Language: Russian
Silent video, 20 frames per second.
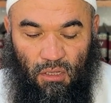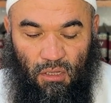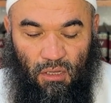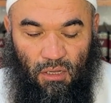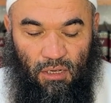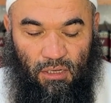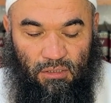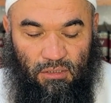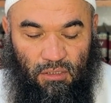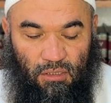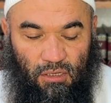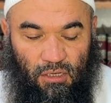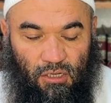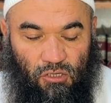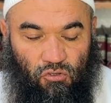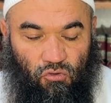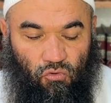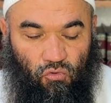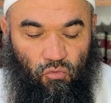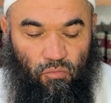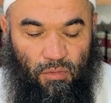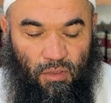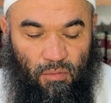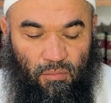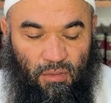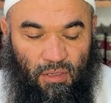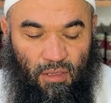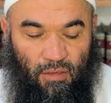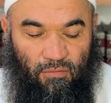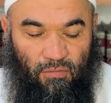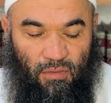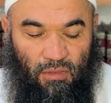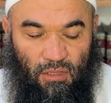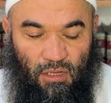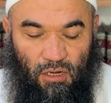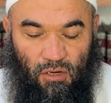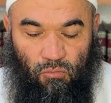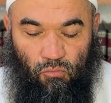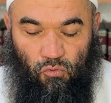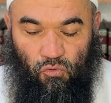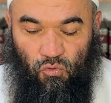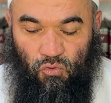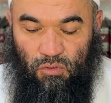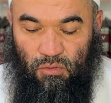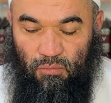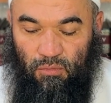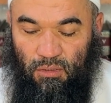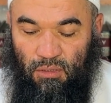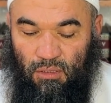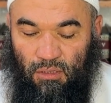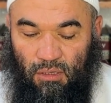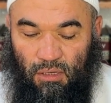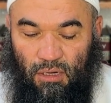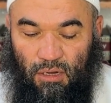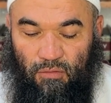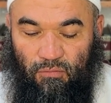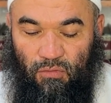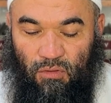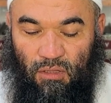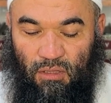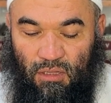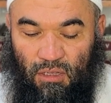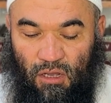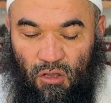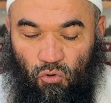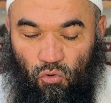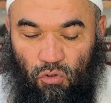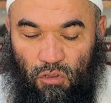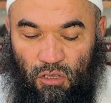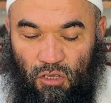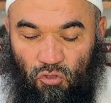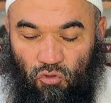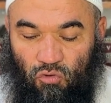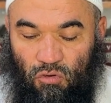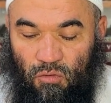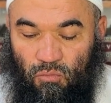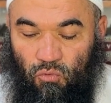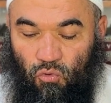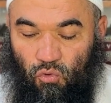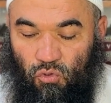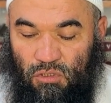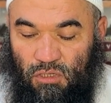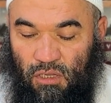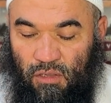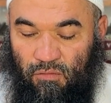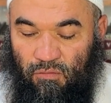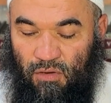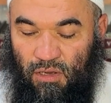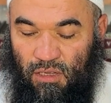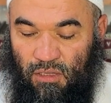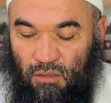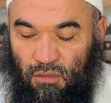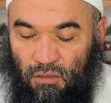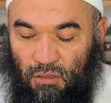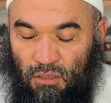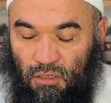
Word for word: Хазахадж Руми Абиги Финари мозу Сабаина Харифан, это огонь, который бросили в ад